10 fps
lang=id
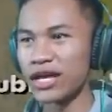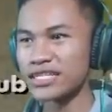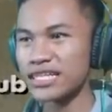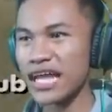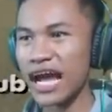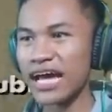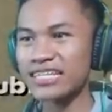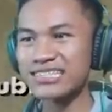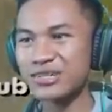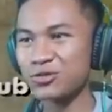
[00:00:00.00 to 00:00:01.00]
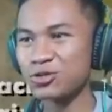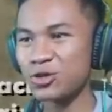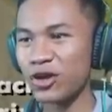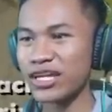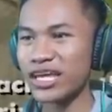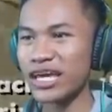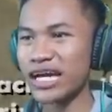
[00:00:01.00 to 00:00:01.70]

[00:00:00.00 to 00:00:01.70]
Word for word: Sedangkan si Ucok ini